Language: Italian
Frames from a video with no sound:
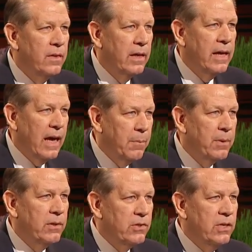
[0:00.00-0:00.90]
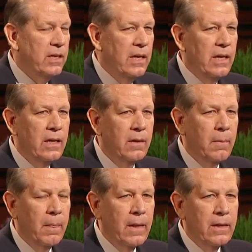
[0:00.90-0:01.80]
Da quando, dopo
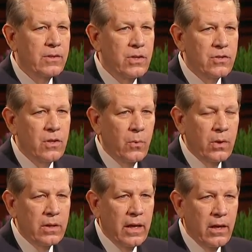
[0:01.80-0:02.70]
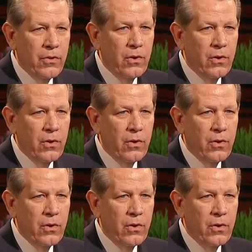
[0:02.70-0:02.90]
l'epidemia di Ebola,